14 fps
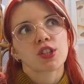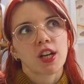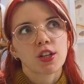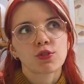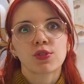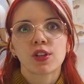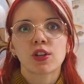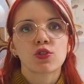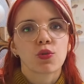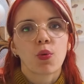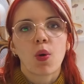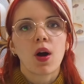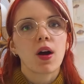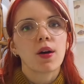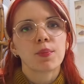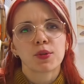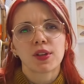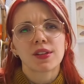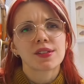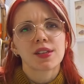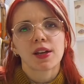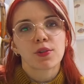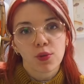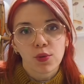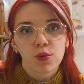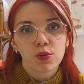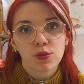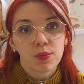J'ai rajouté, je crois, peut-être 5
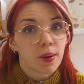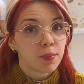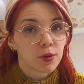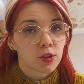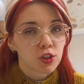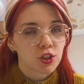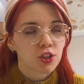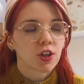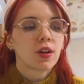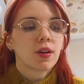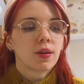euros de ma poche.